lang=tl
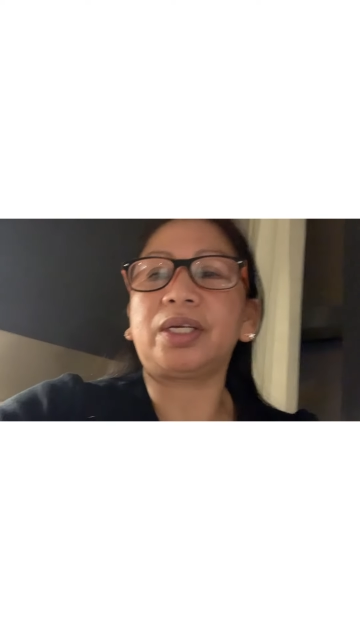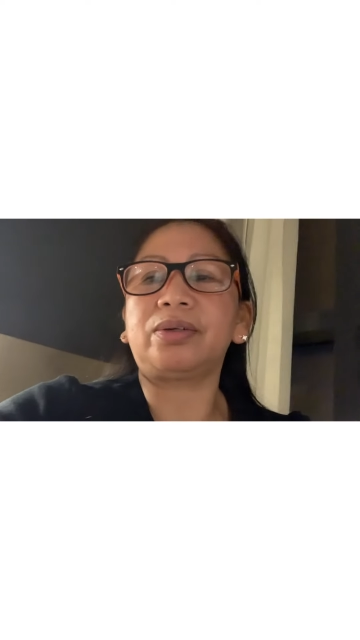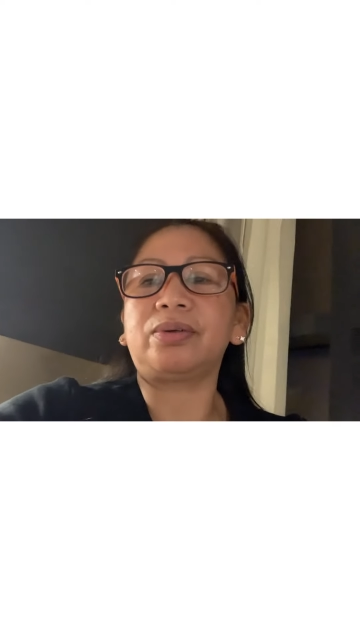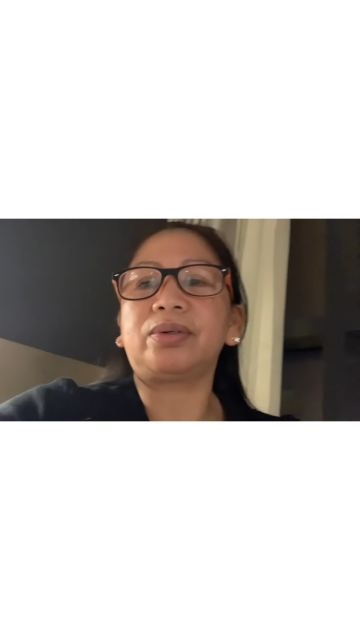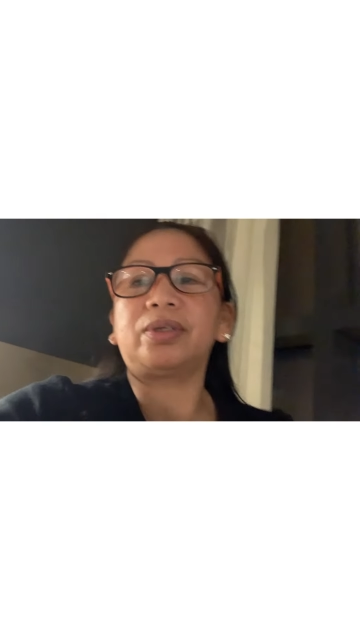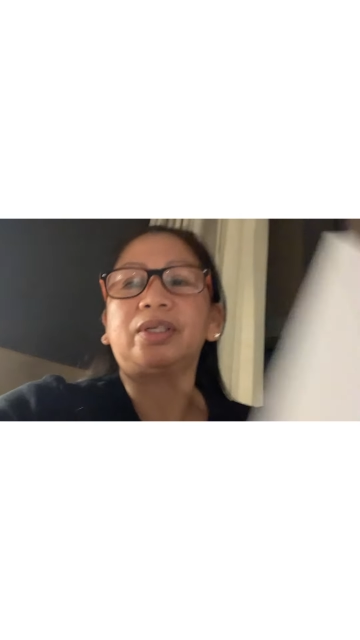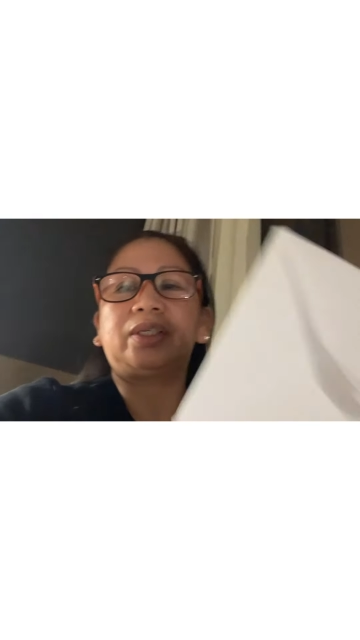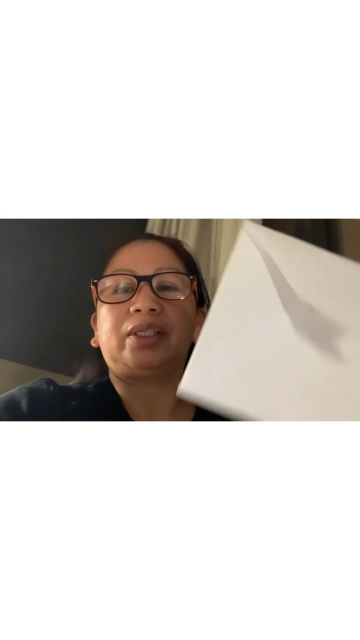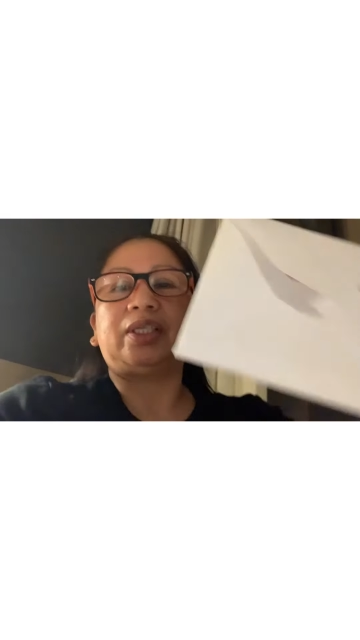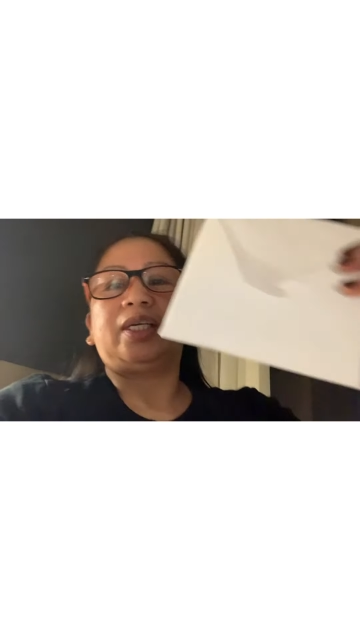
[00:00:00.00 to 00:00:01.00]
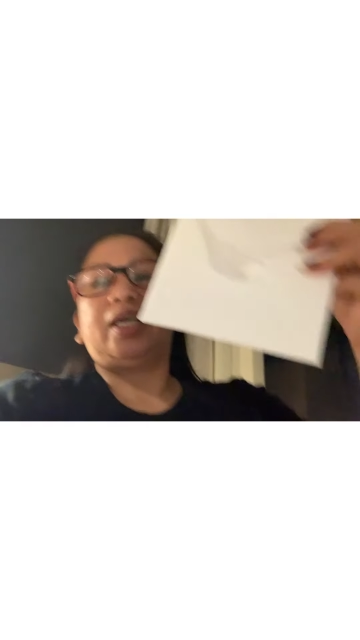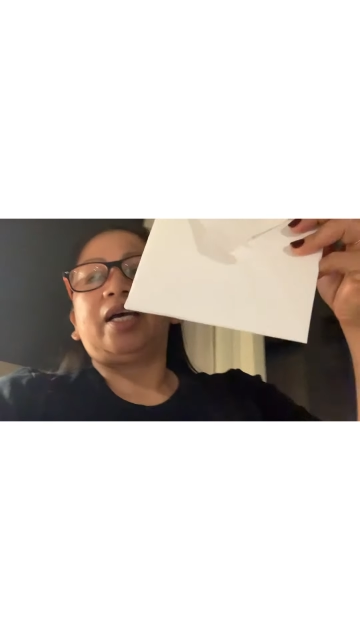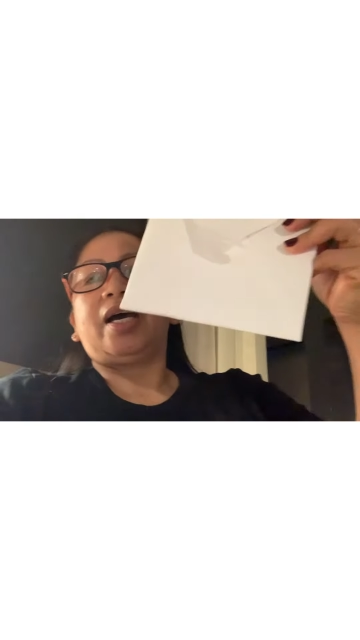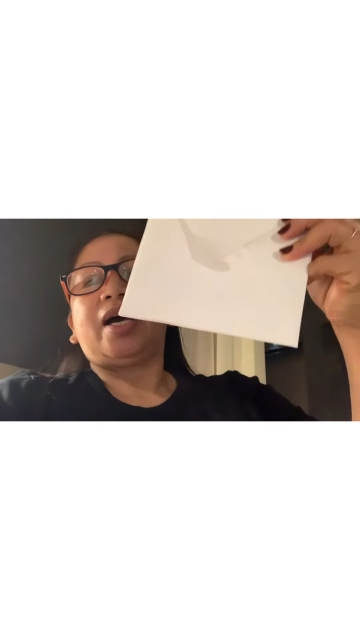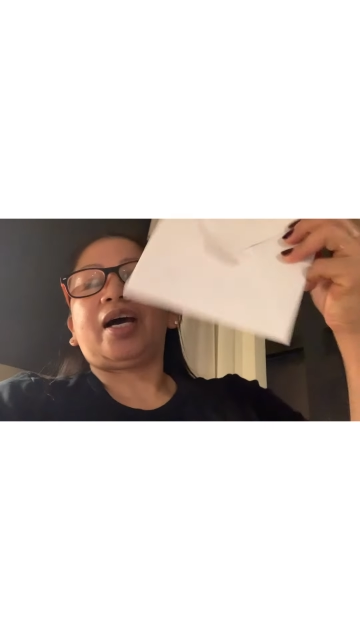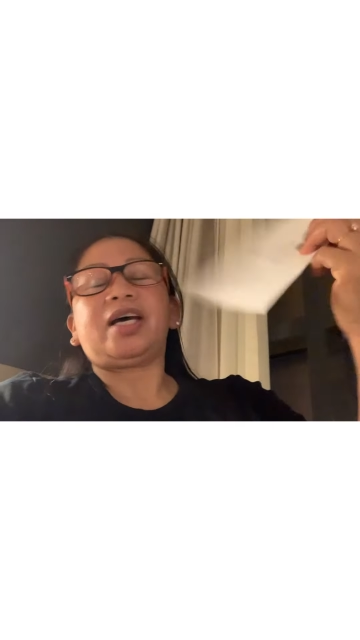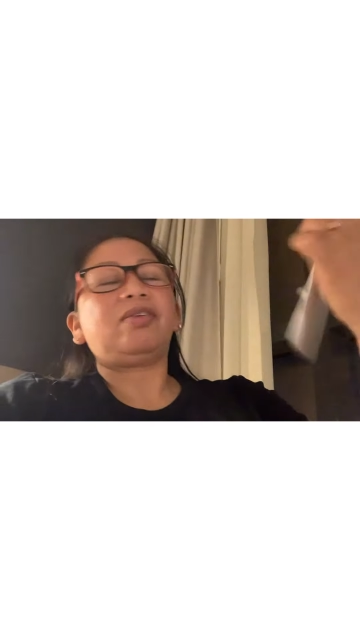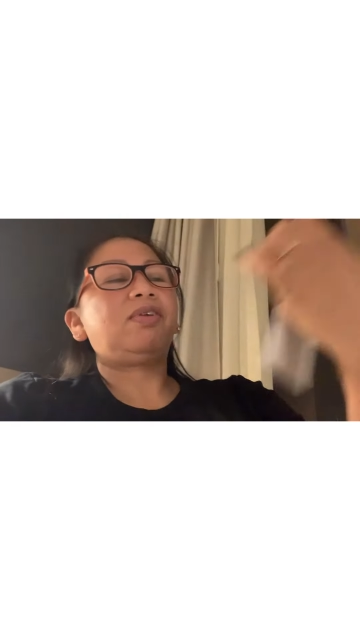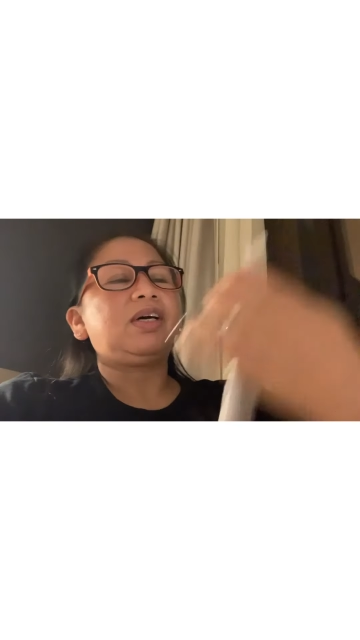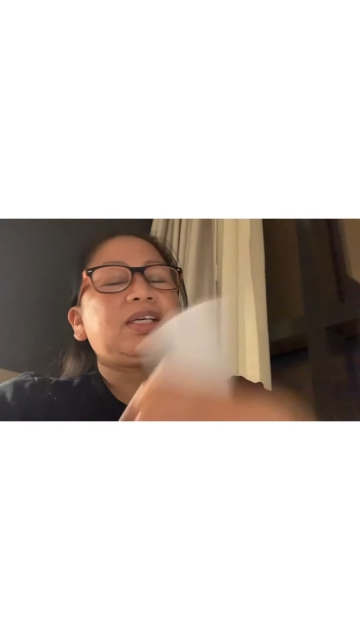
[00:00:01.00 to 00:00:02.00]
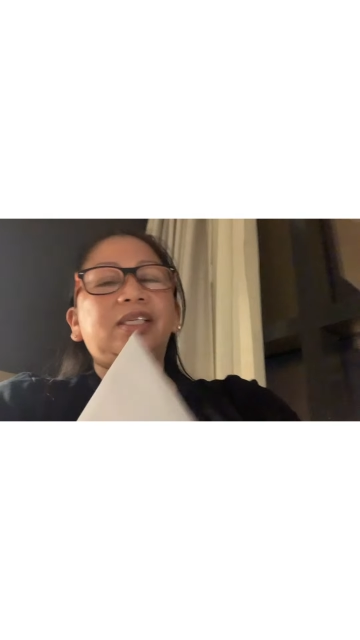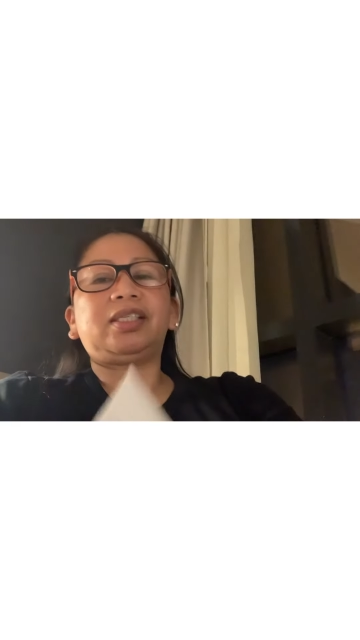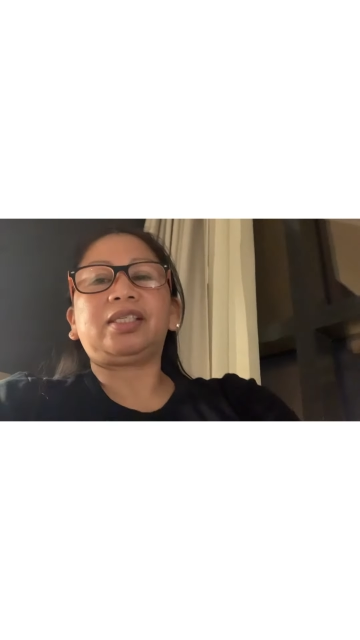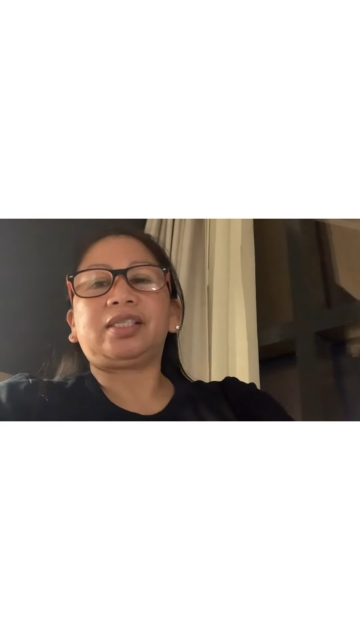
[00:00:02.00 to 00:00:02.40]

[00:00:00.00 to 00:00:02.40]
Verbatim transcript: ano ano ang